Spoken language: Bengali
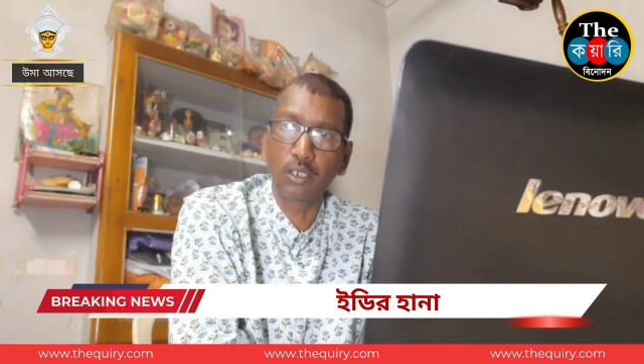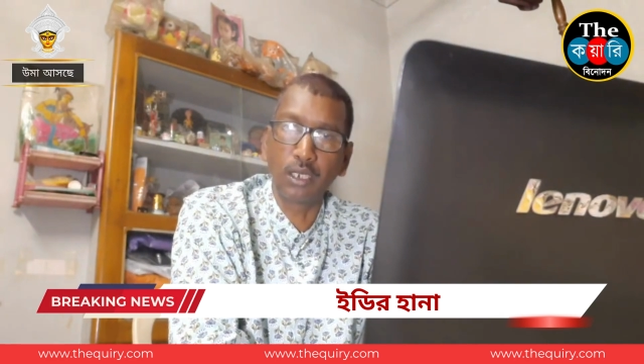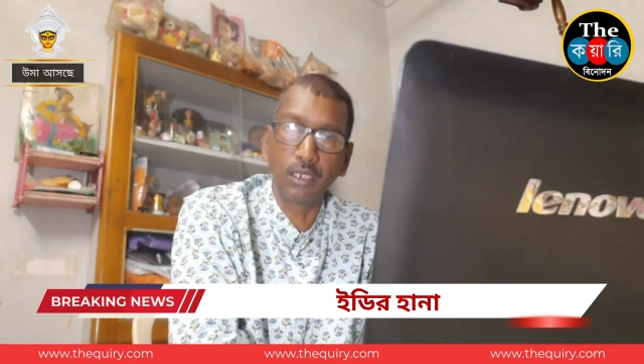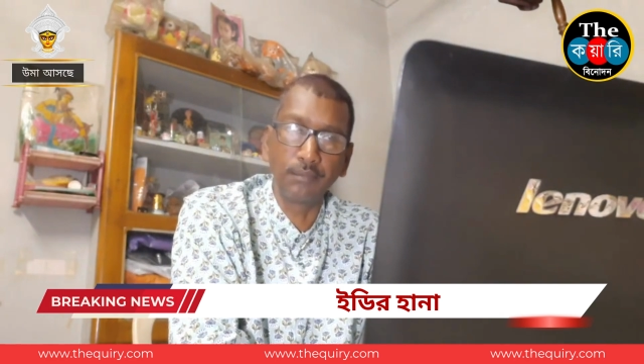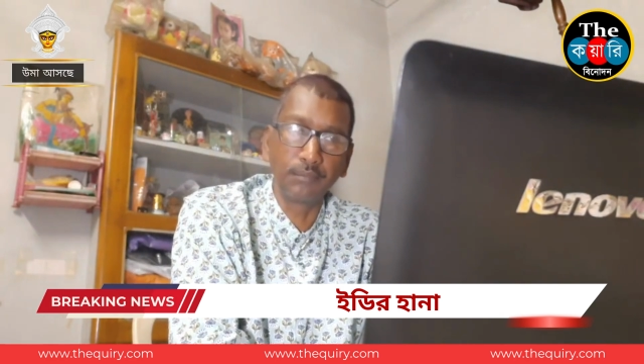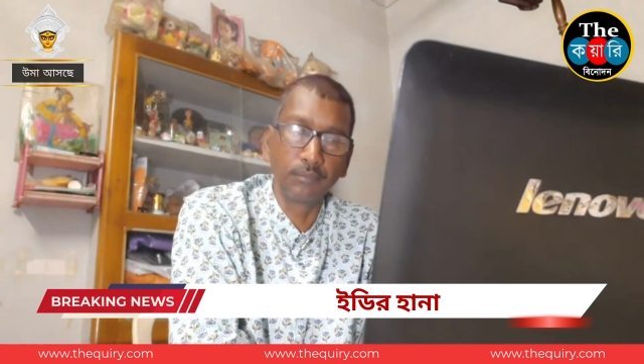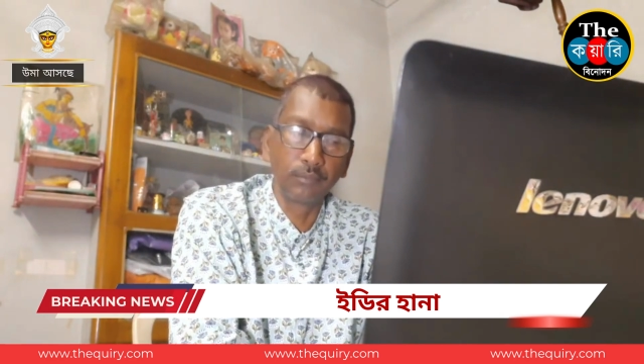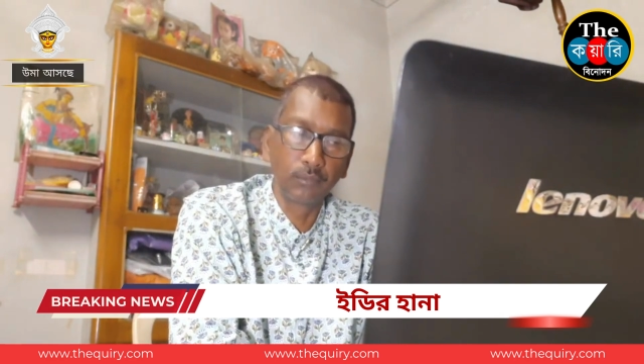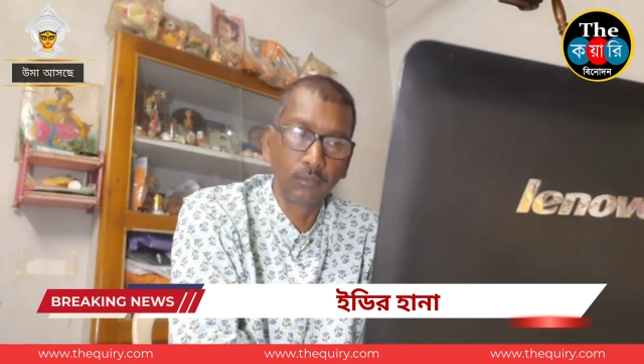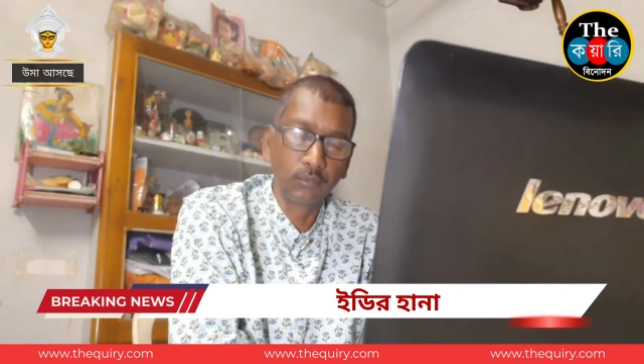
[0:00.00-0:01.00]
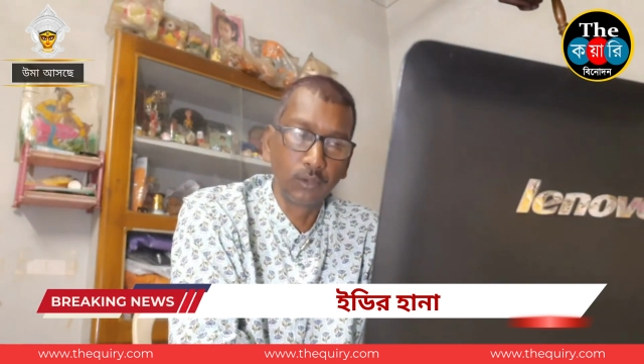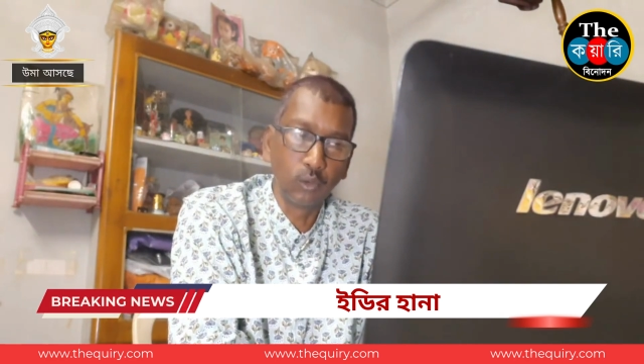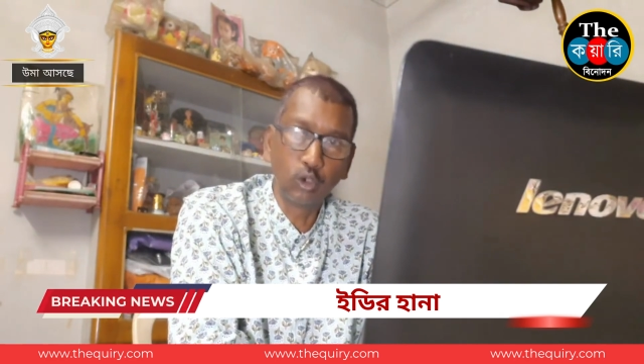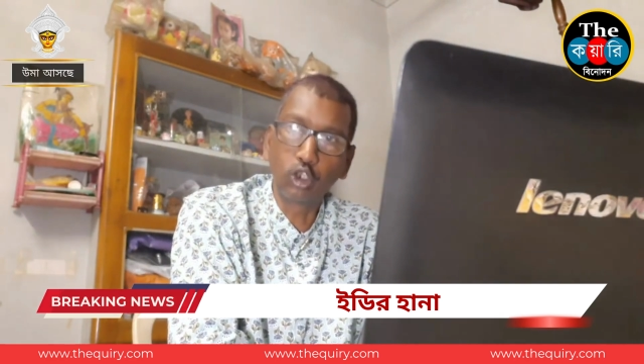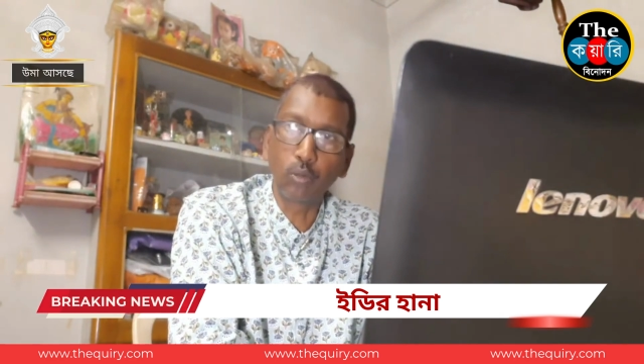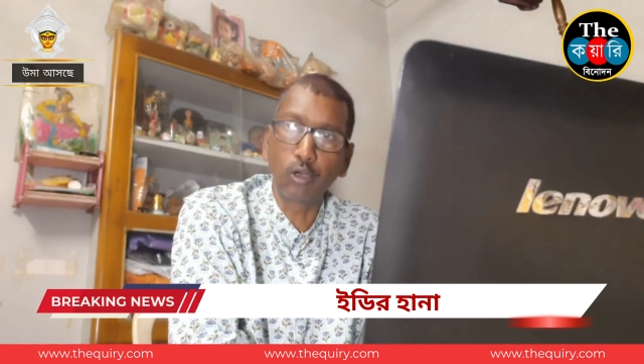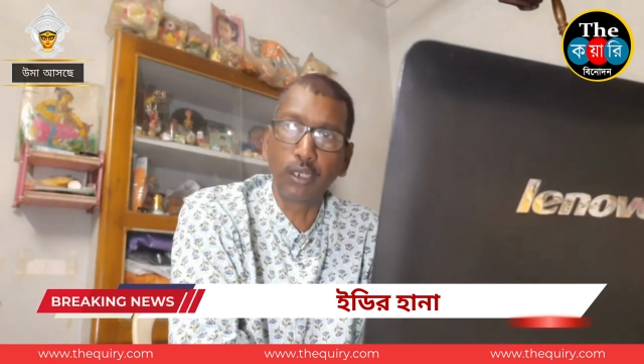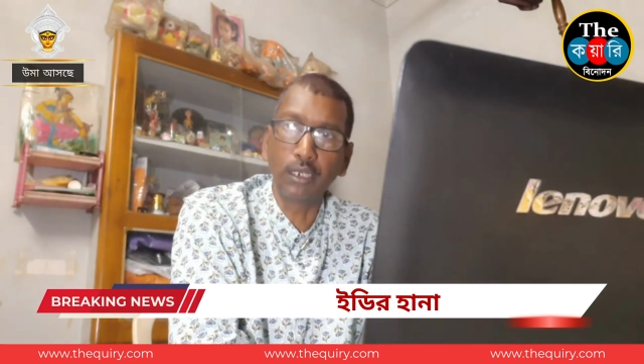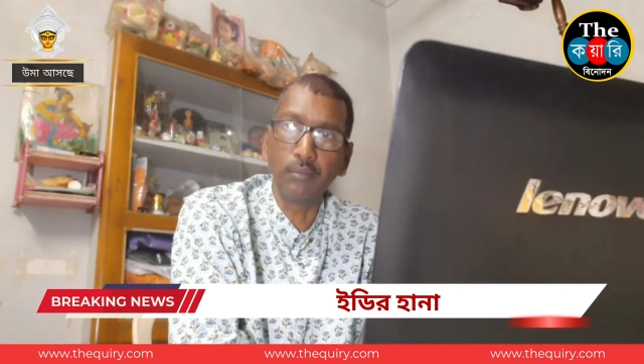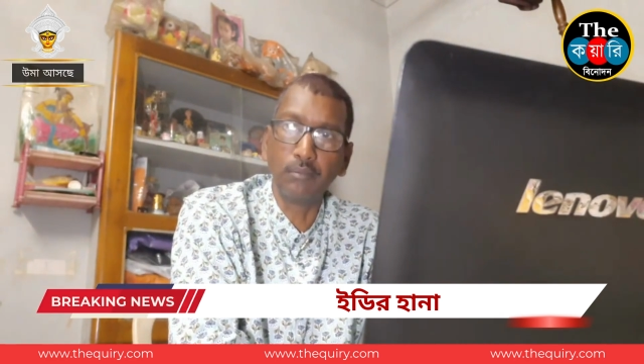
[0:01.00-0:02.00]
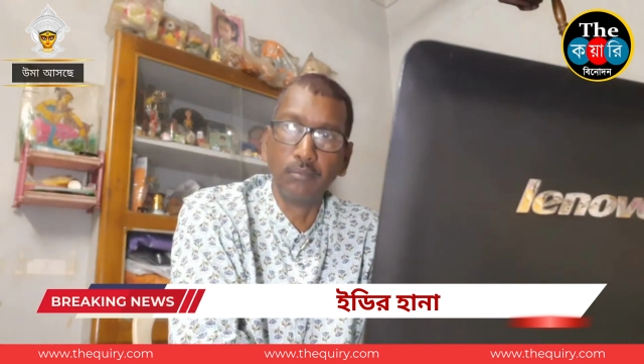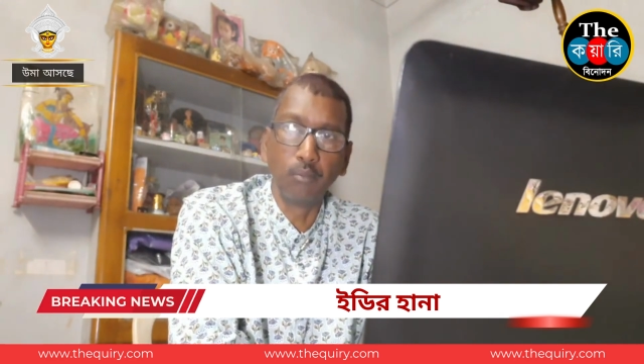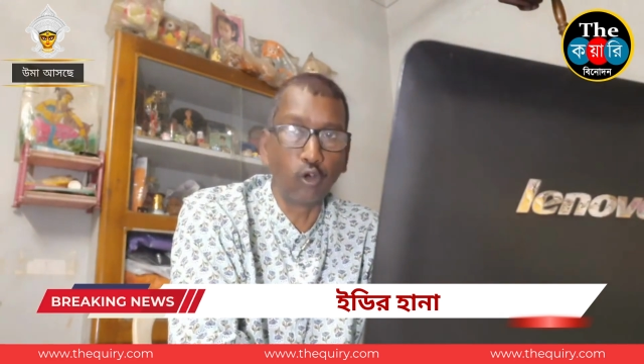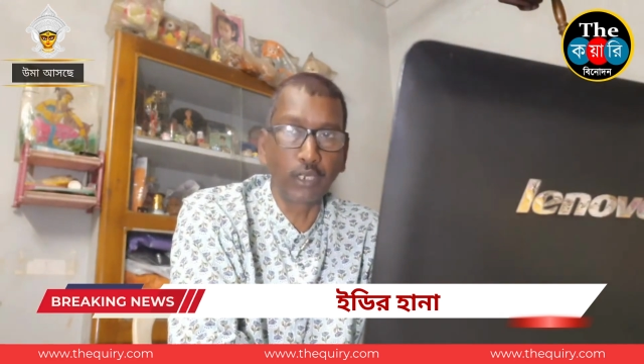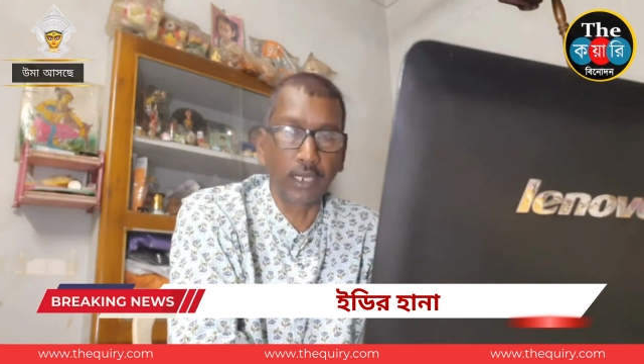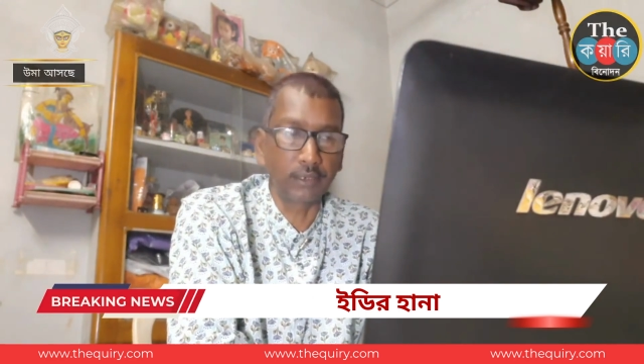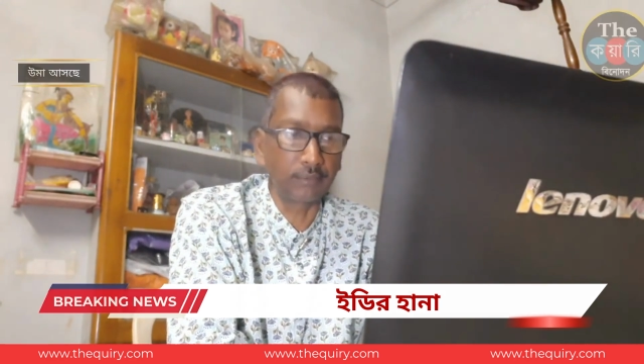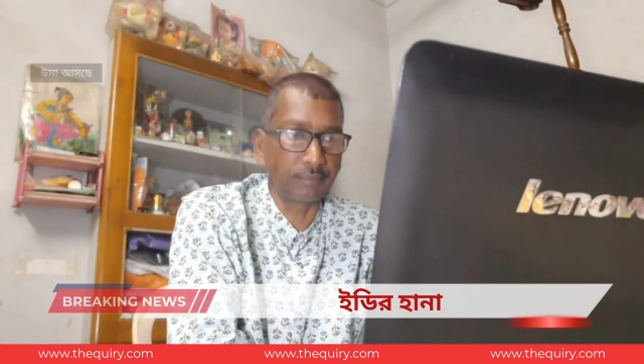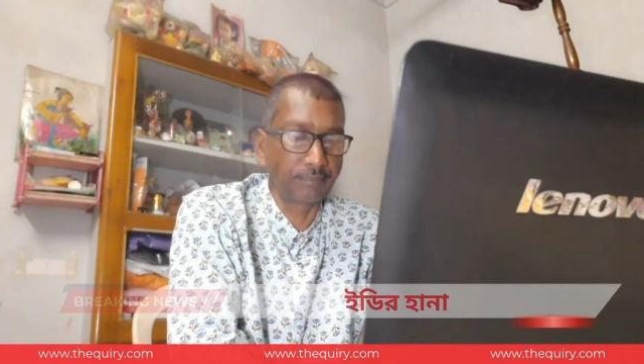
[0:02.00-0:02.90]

তিনি উত্তরবঙ্গে পৌঁছে গেছেন